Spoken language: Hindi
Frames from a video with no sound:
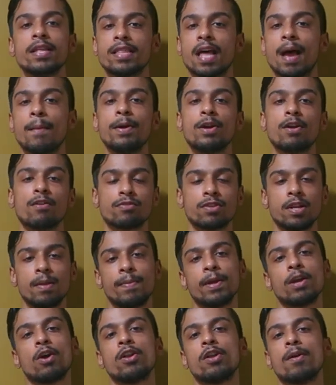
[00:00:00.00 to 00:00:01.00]
द हैबिट ऑफ
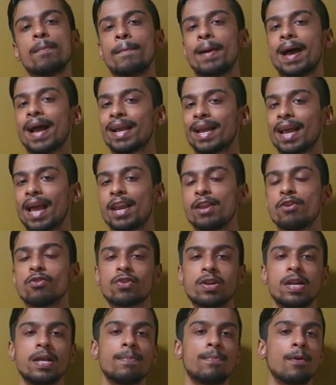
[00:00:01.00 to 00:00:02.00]
स्लीपिंग ऑन योर बैक एंड यू
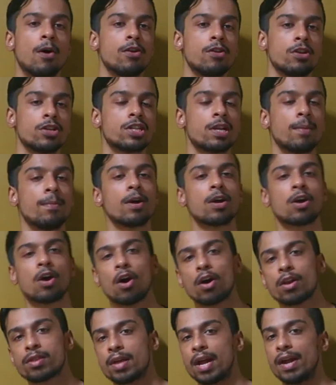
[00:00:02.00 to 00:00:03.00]
स्लीप ऑन योर स्टमक
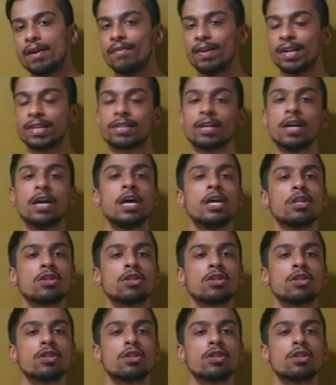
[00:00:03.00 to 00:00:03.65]
और वेज